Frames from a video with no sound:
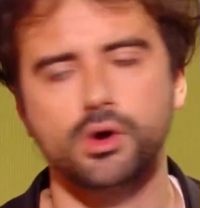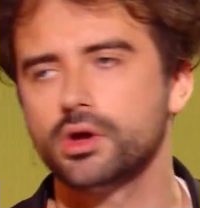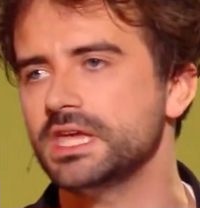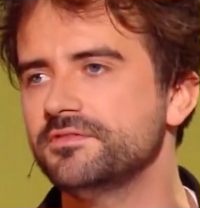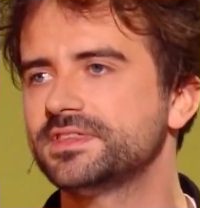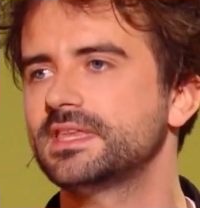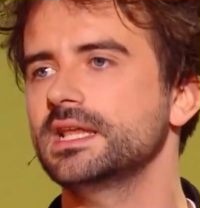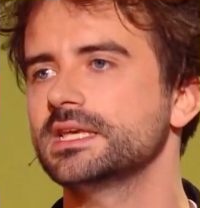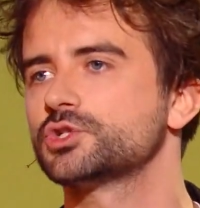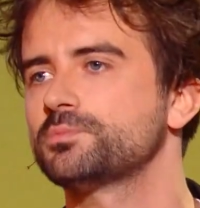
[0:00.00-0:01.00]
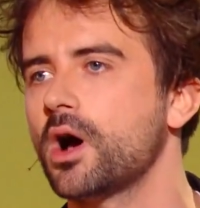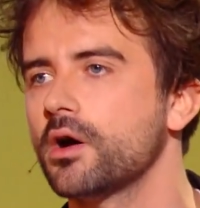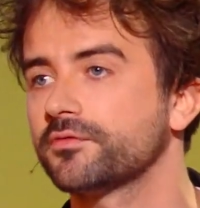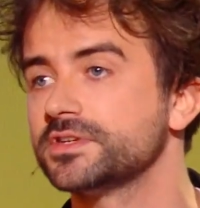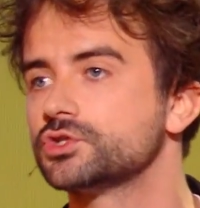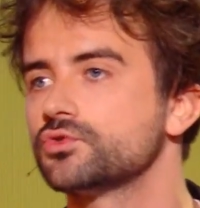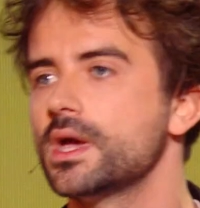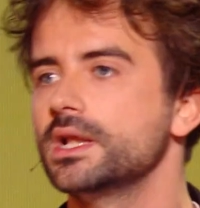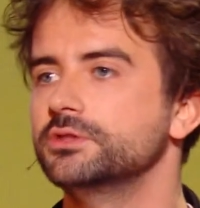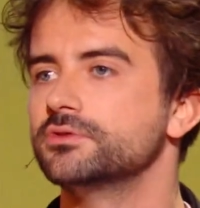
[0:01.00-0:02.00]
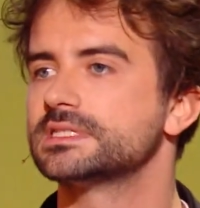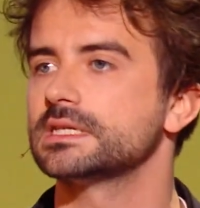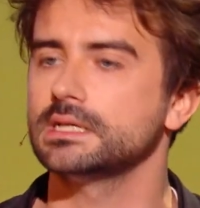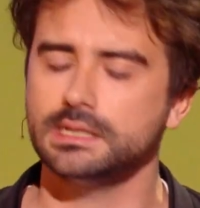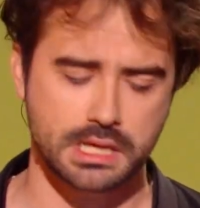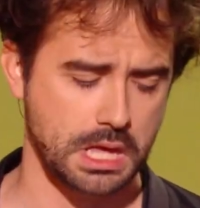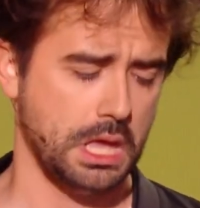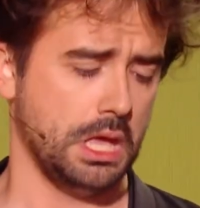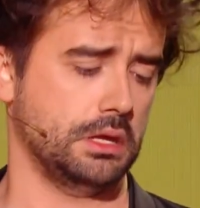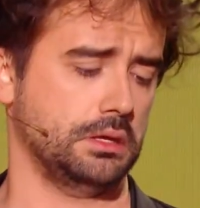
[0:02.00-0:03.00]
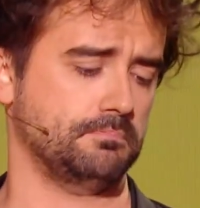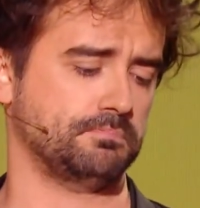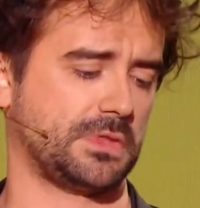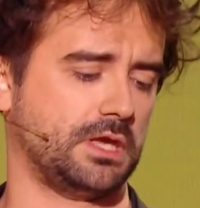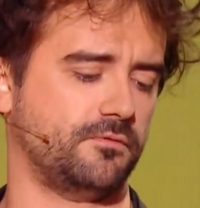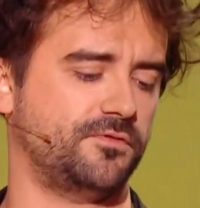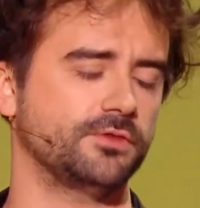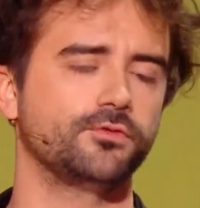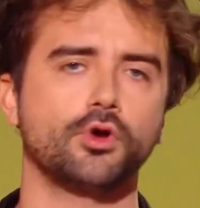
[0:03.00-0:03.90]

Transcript: euh, évitez les supports visuels inutiles. Faites-vous